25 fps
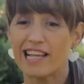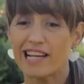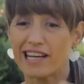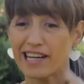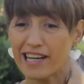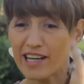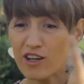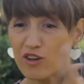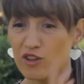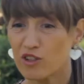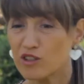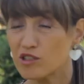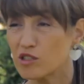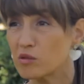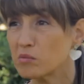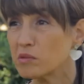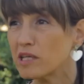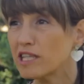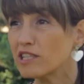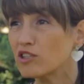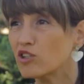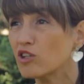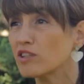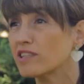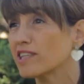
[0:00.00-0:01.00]
y el
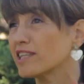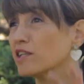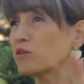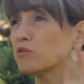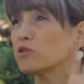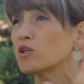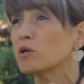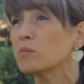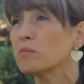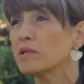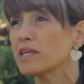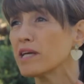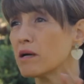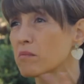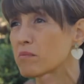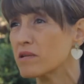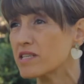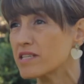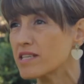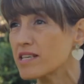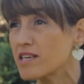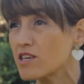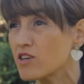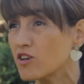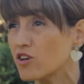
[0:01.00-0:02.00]
reconocimiento, tenía un nombre y
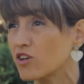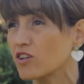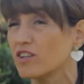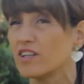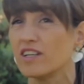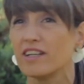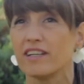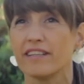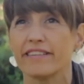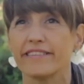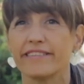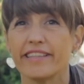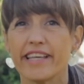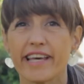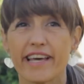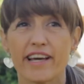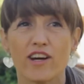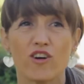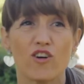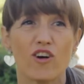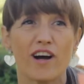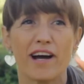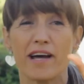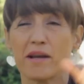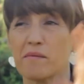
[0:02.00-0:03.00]
apellido,
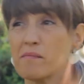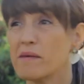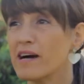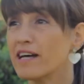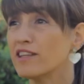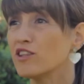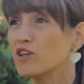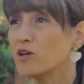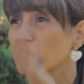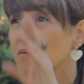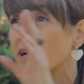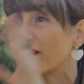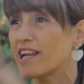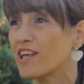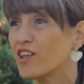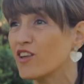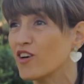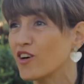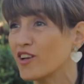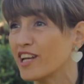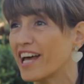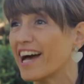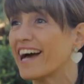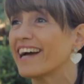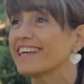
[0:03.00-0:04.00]
Diego, Armando
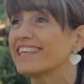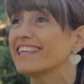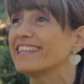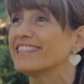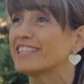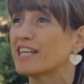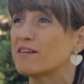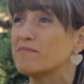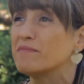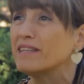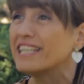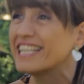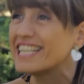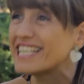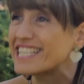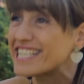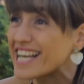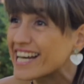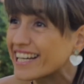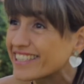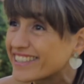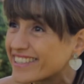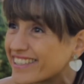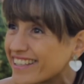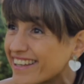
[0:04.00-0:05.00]
Maradona, a quien también
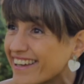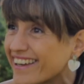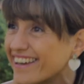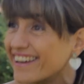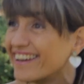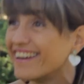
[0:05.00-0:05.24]
echaste.